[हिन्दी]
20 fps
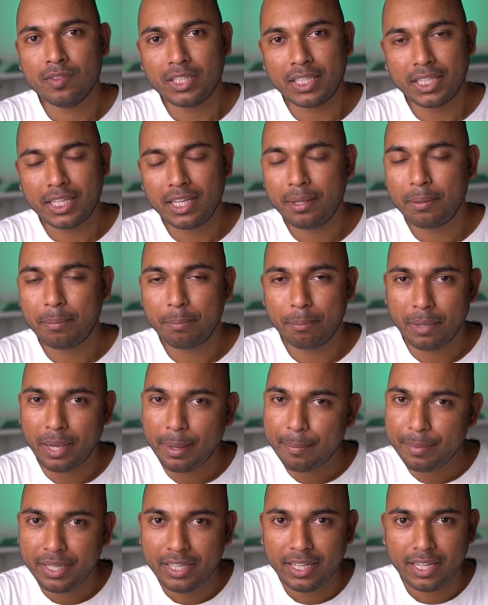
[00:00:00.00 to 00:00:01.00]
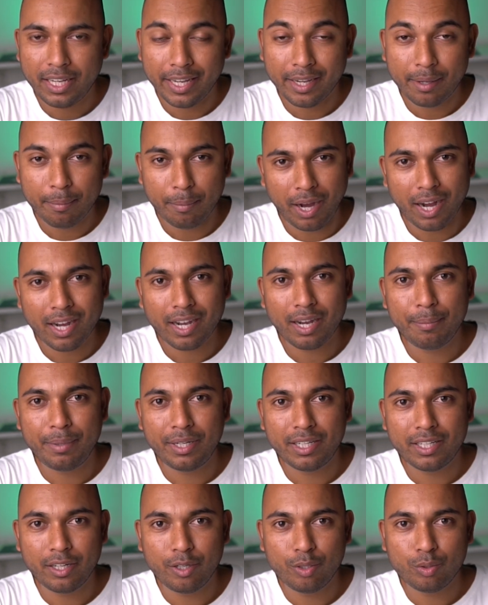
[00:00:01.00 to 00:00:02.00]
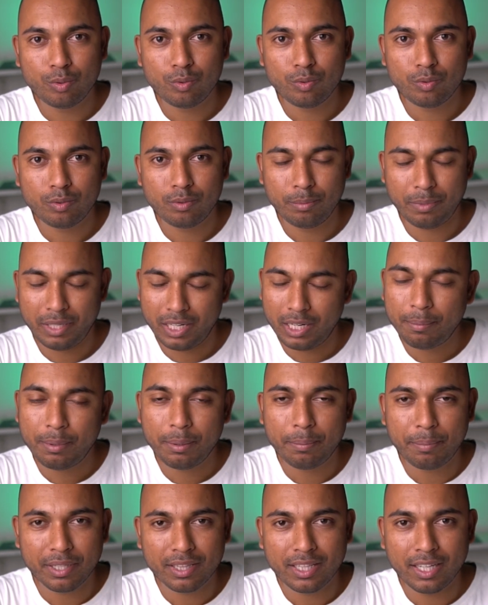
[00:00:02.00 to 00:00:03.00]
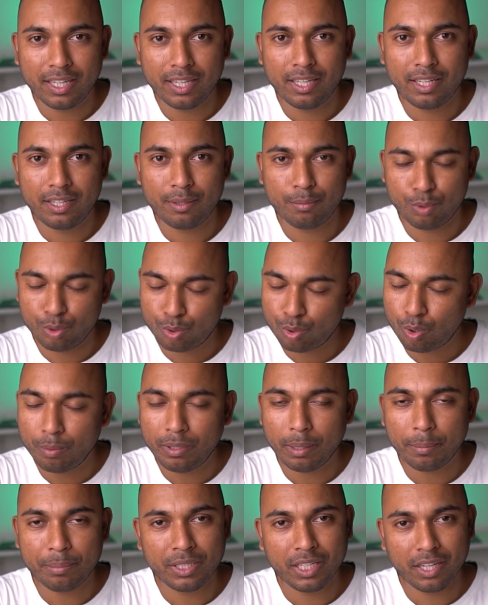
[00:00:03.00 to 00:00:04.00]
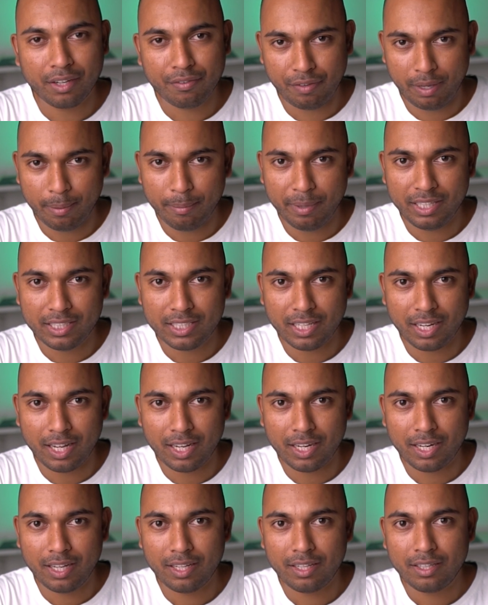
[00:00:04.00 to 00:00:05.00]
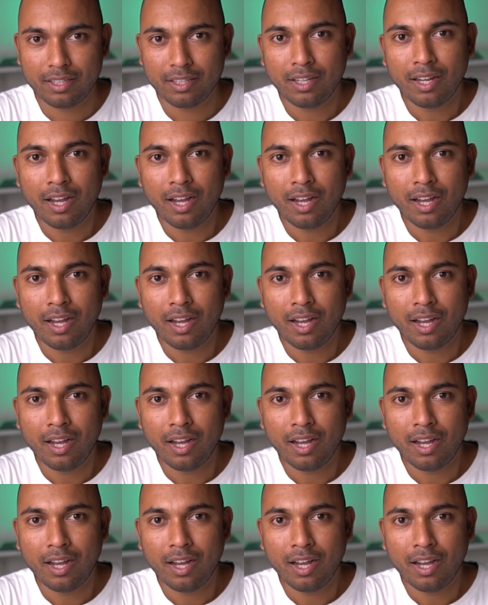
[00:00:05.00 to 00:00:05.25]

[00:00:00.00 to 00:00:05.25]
देखिए मैं भी एक माँ का बेटा हूँ मेरे भी पिता हैं मुझको भी अपनी एक फैमिली चलाना है